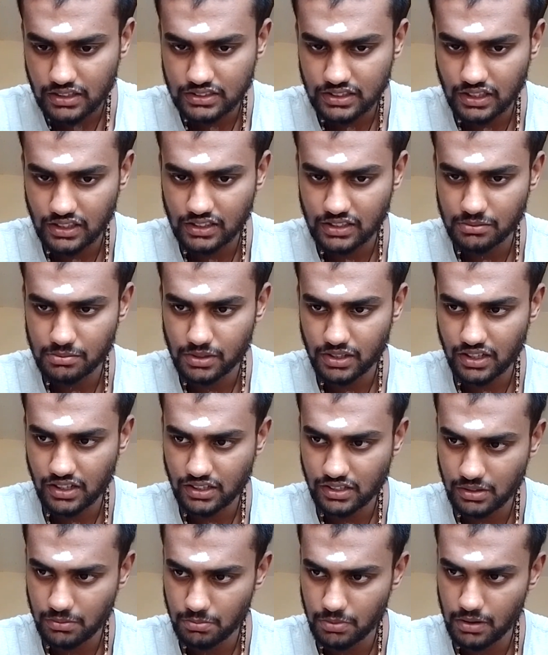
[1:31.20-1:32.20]
மனசாட்சி
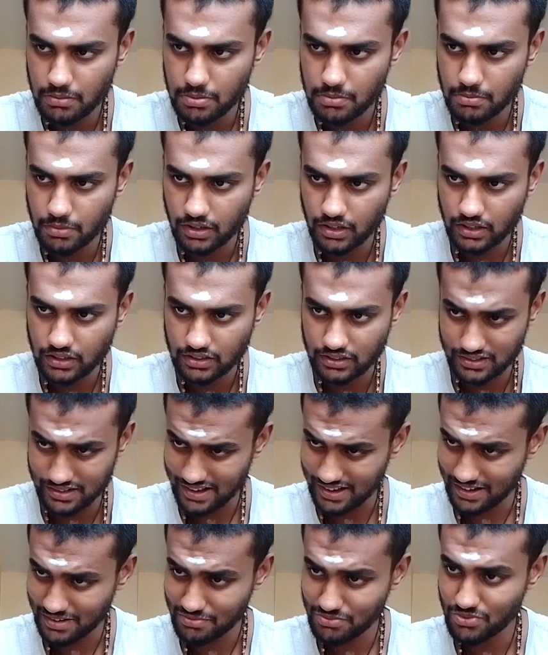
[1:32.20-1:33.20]
மகேஷி பேபி மகேஷி
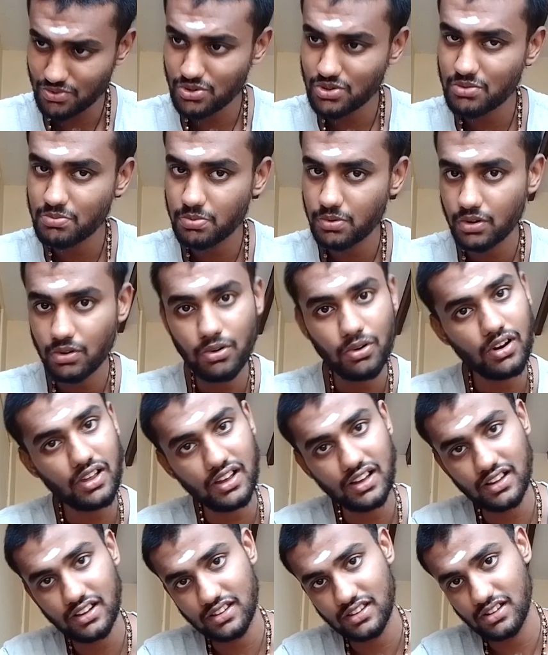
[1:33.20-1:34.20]
நாங்கள் மூணு பேர்
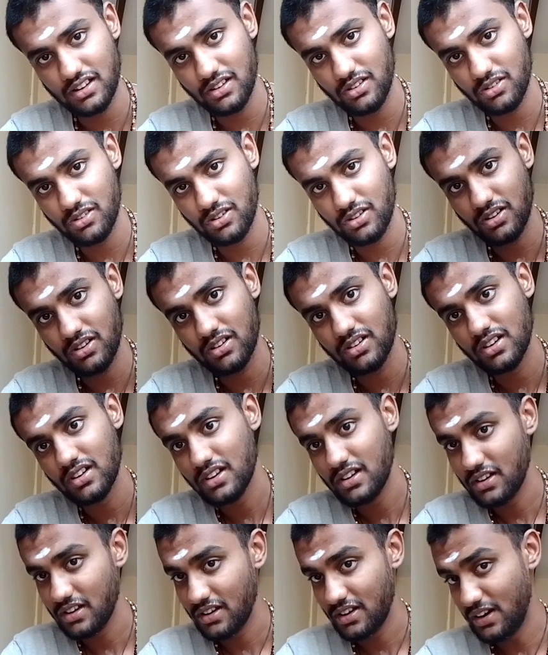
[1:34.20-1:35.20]
உழைக்கிறதுலையும்
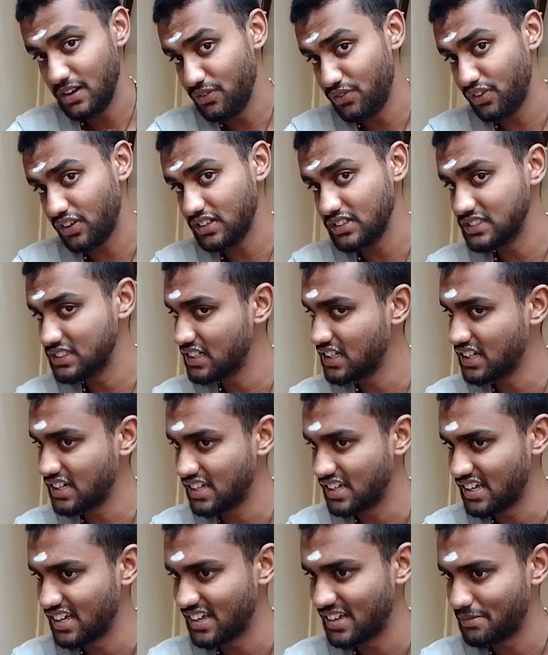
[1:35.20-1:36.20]
டிஃப்ரென்ஸ்
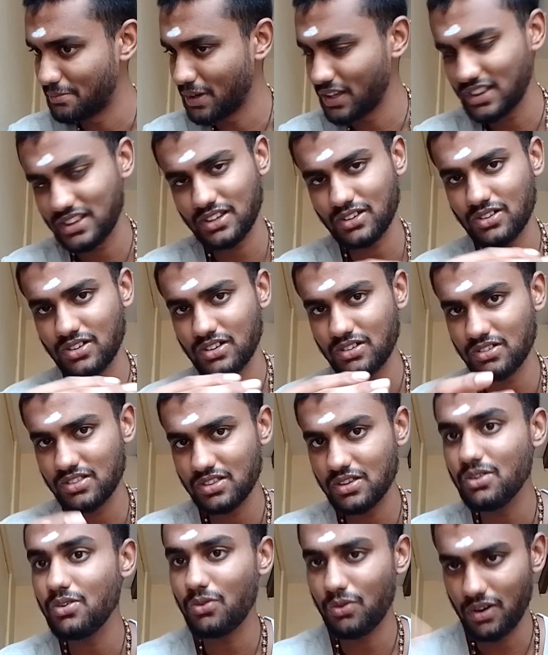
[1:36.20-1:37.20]
இருக்குது மற்றவங்க
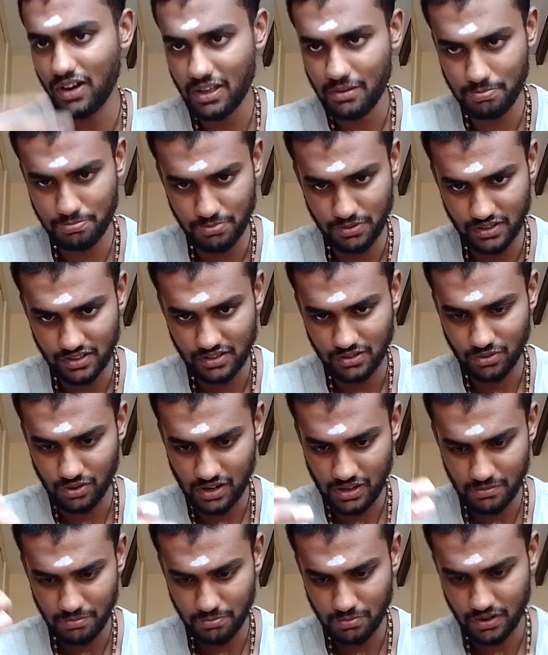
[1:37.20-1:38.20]
வந்து உழைப்பு
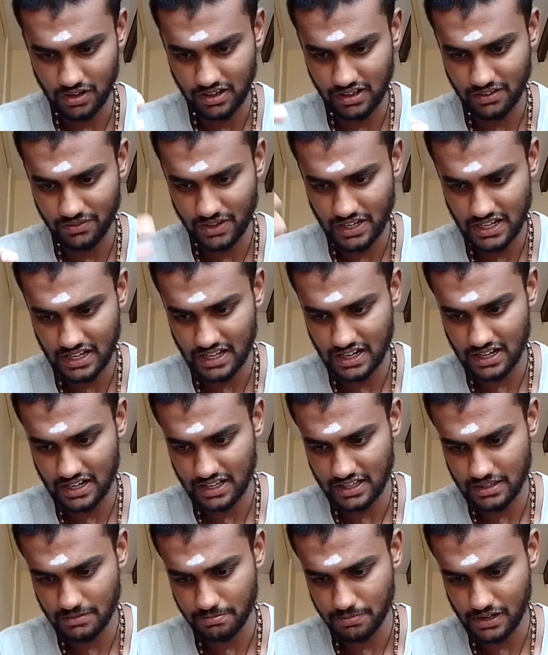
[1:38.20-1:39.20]
உழைப்பாங்க வெற்றி
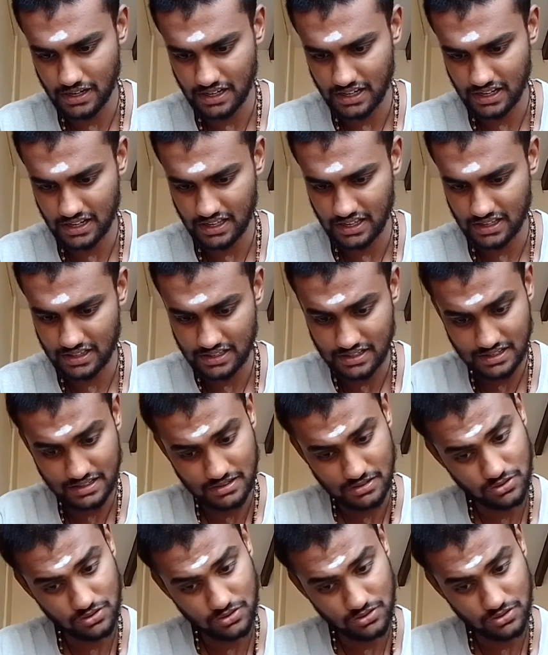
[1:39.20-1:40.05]
கிடைக்குது பலன் கிடைக்குது